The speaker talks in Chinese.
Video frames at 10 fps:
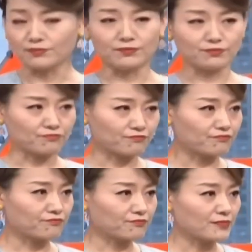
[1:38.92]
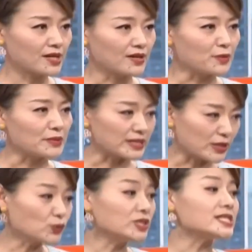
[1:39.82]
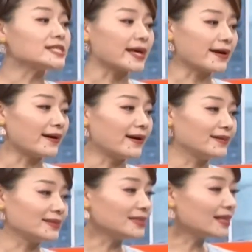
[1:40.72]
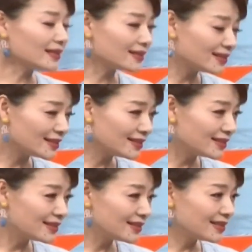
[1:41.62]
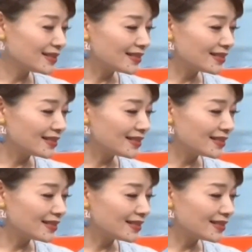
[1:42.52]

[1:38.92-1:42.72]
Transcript: 嗯嗯。因为每年都体检啊？嗯，呢？每年都体检。